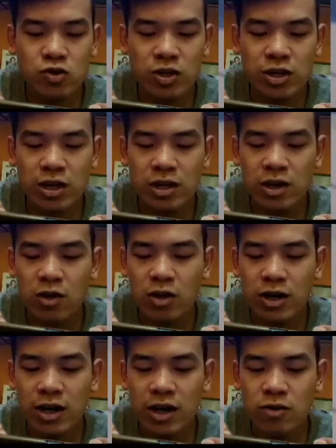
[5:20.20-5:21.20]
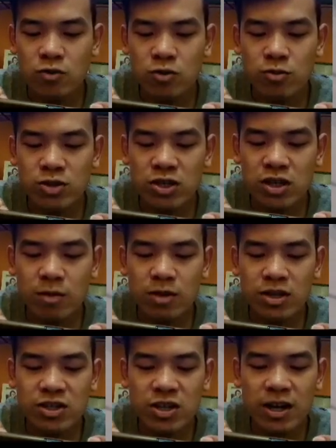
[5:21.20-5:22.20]
shuriken kalau kena tuh bisa sambil
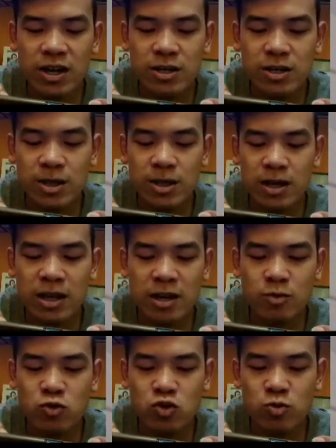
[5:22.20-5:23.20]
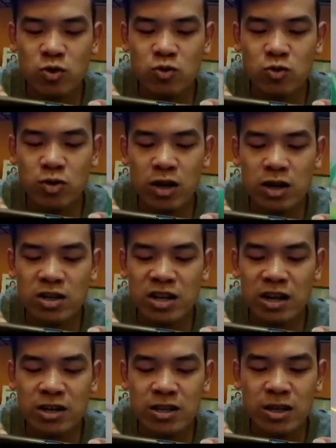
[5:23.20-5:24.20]
ngisi darah kita darah musuh berkurang
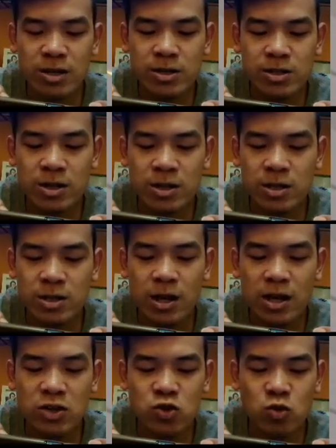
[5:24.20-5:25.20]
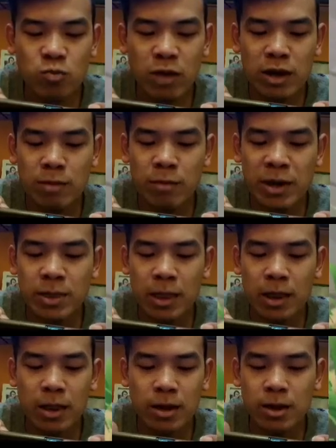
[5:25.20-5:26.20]
darah kita ngisi dan kita langsung
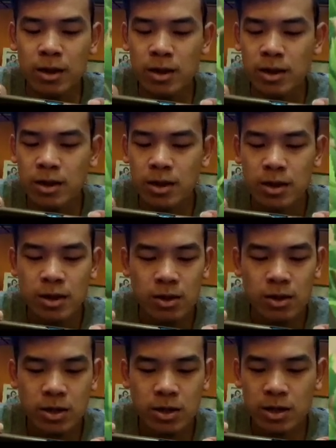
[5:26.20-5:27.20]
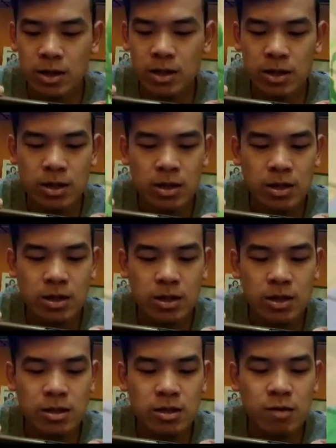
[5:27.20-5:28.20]
battle ya oke
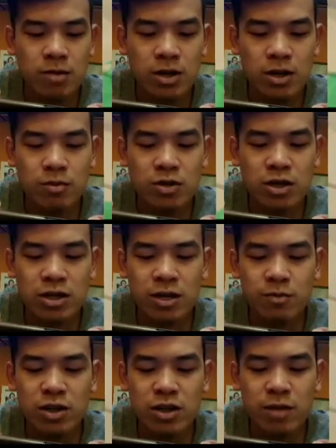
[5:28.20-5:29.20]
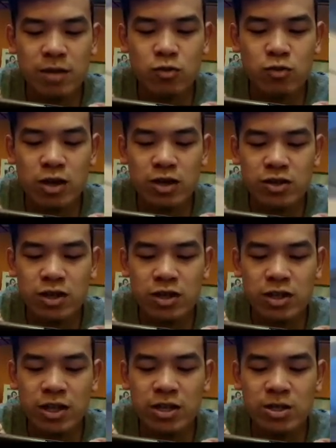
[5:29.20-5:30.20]
kita mendingan menyelinap menyelinap dulu nih guys kan
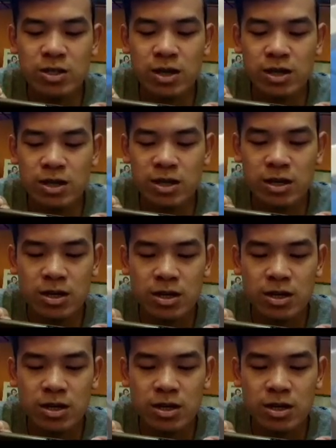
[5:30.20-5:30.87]
kita ninja ya